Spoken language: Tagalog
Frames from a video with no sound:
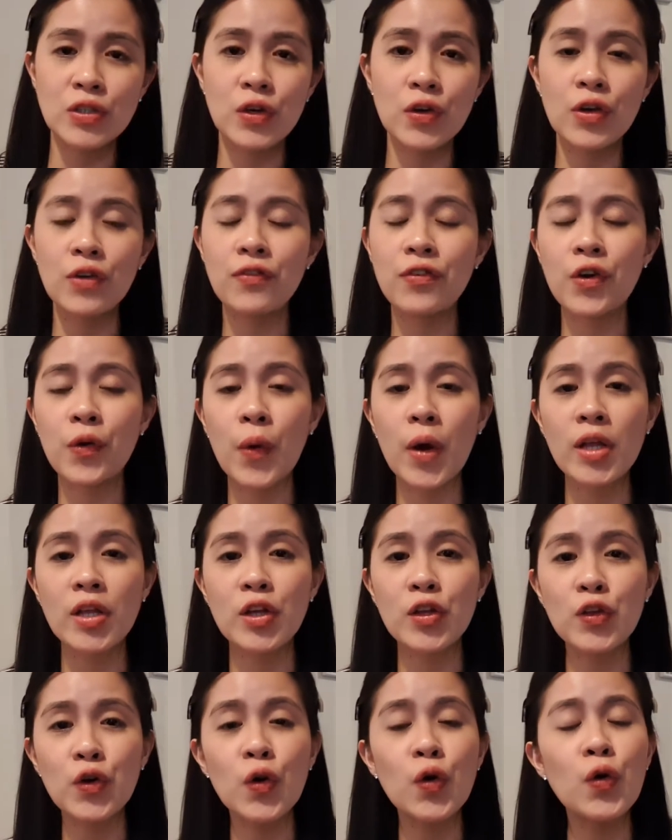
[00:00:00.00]
So, if you
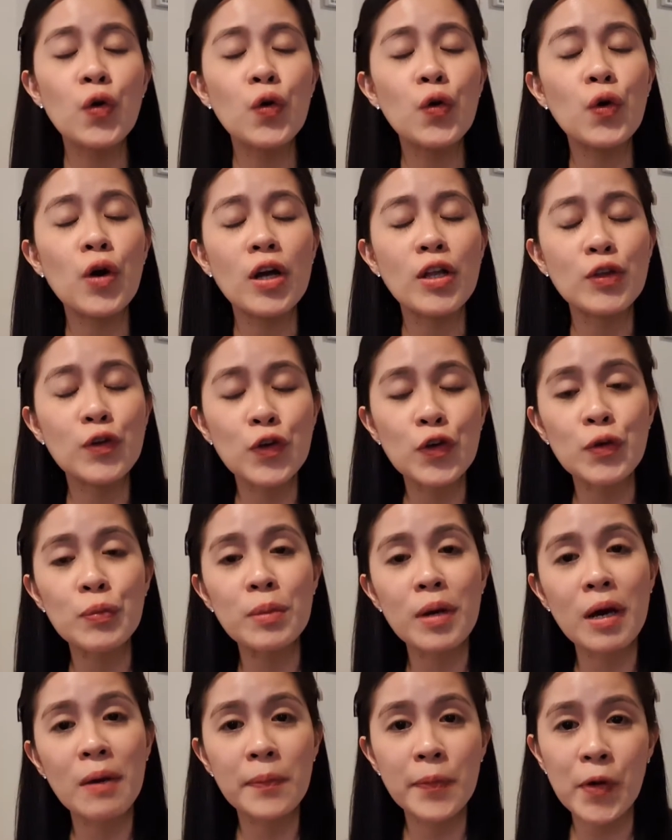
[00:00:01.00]
wanna know kung ano
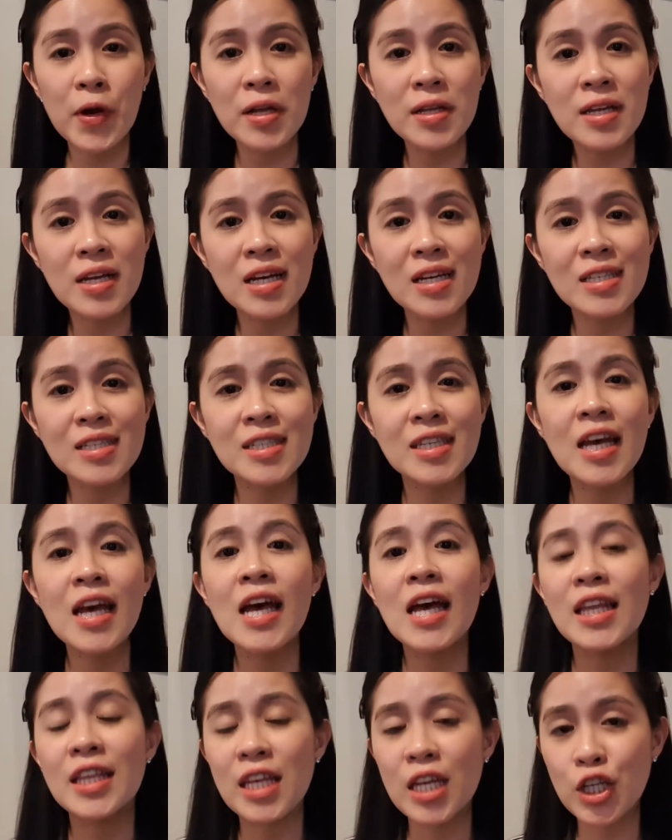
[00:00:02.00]
yung mga products
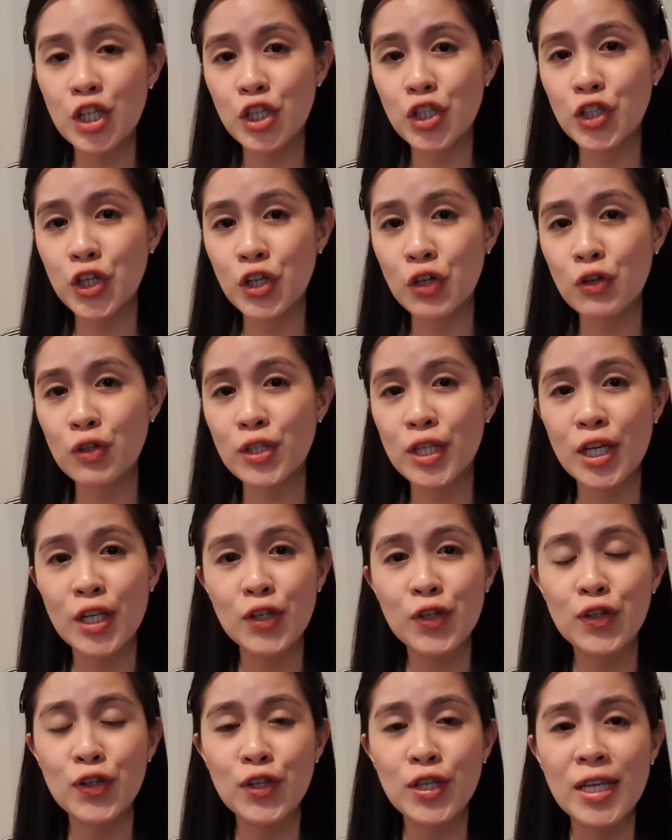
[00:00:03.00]
na i-share ko sa
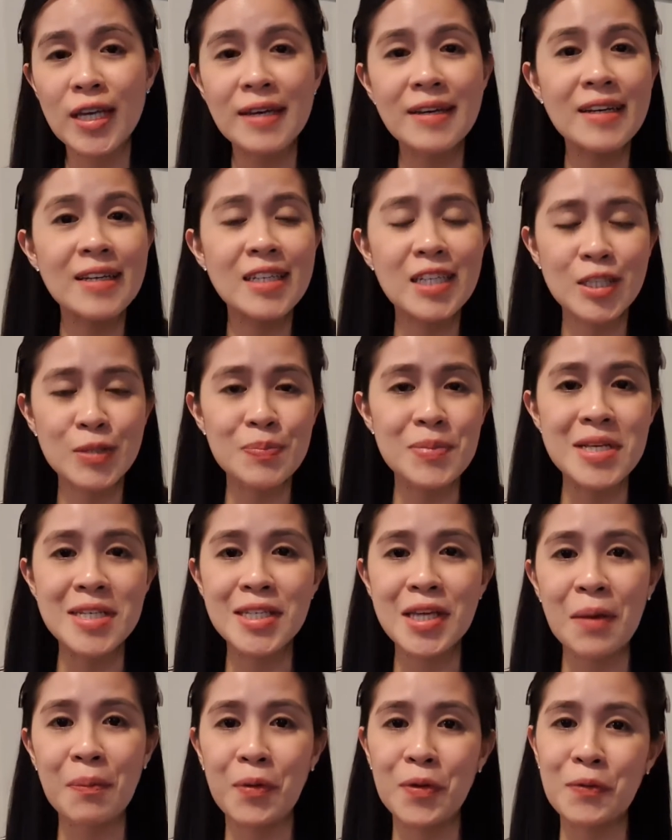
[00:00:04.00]
inyo today, just
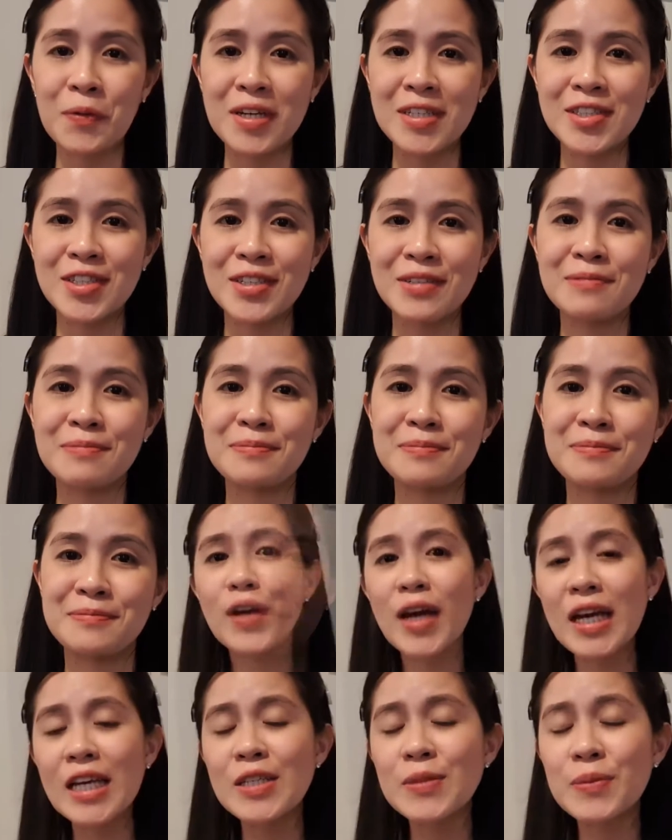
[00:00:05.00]
please keep on watching. So
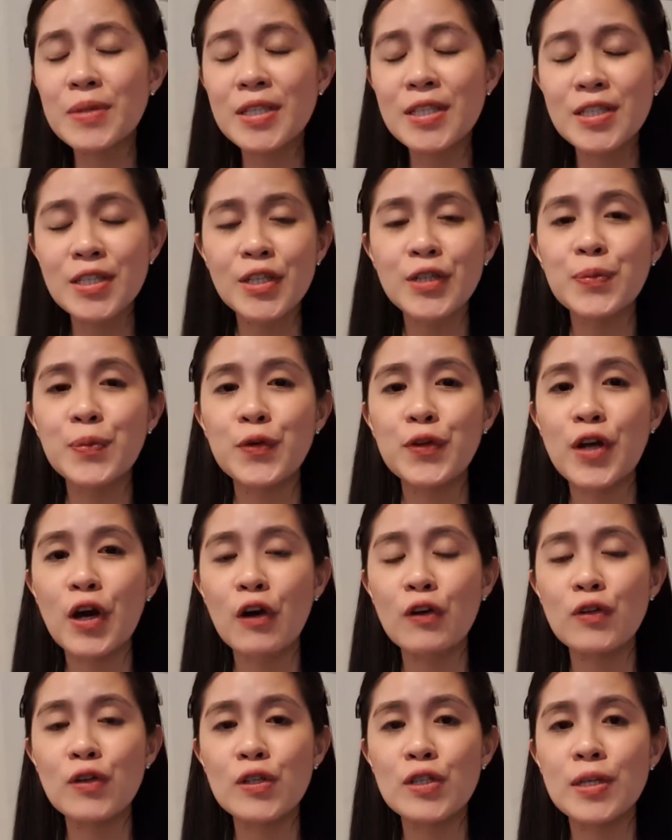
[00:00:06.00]
guys, mag-start muna
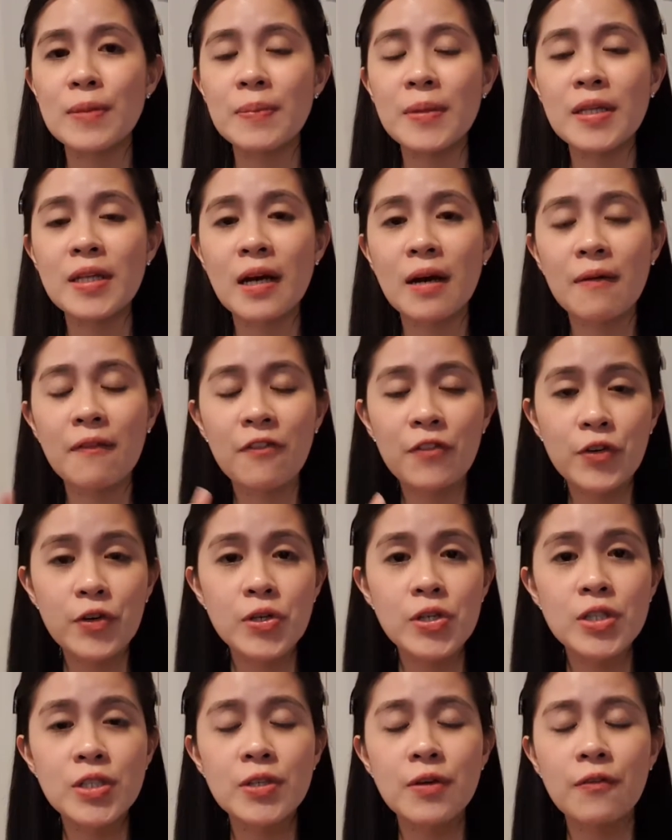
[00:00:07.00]
ako dun sa
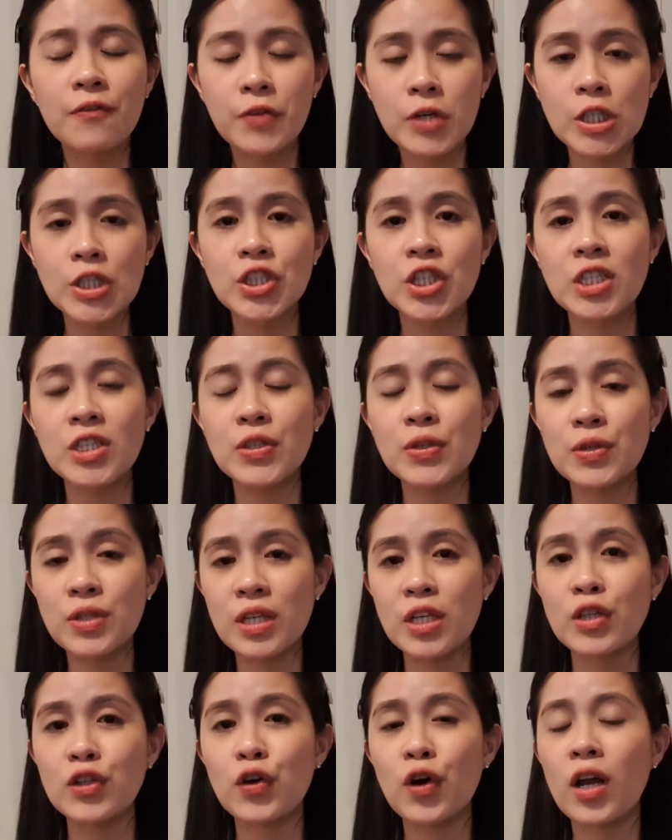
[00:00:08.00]
pinaka-first purchase ko
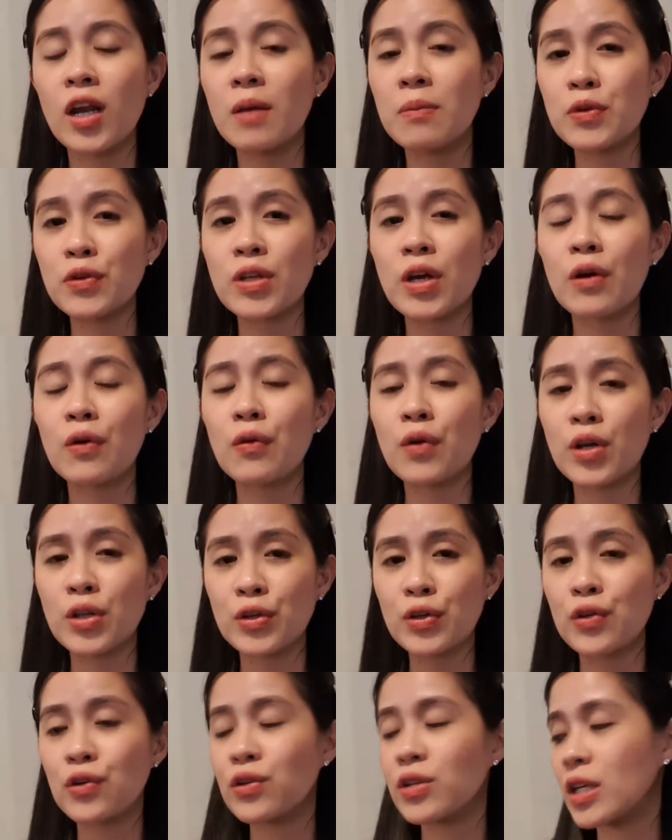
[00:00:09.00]
dito. Alam nyo na kung
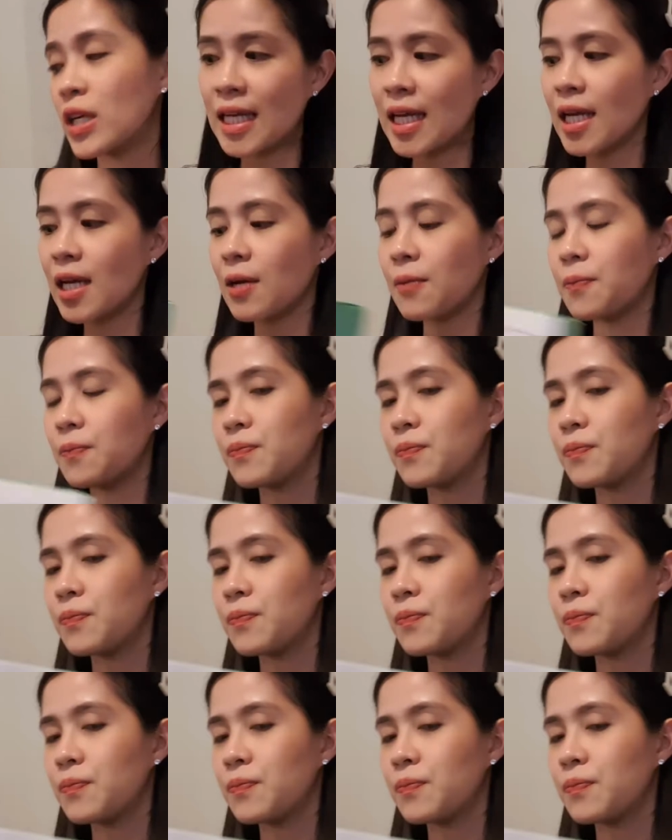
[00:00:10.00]
ano yun, Nick